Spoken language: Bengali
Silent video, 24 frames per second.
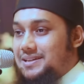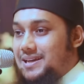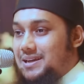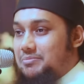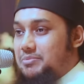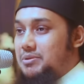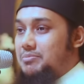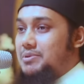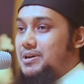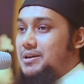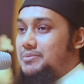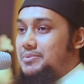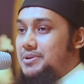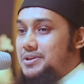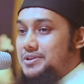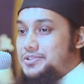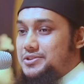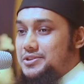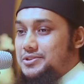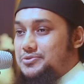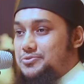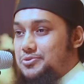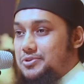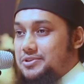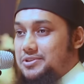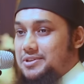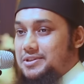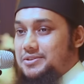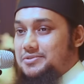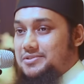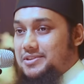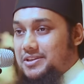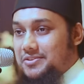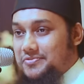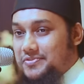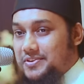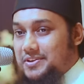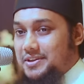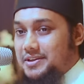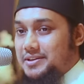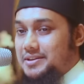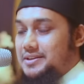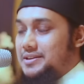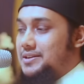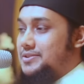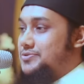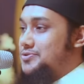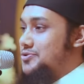আমরা বারবার নিষেধ করি যে সেলফি
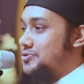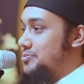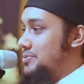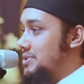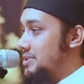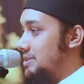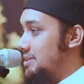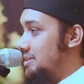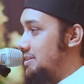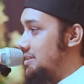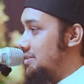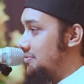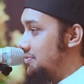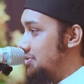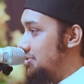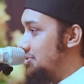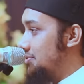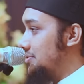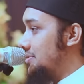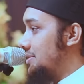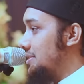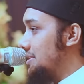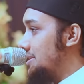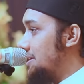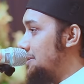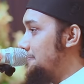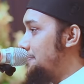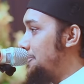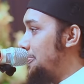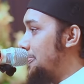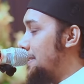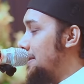নিয়েন না ছবি নিয়েন না ভিডিও নিয়েন না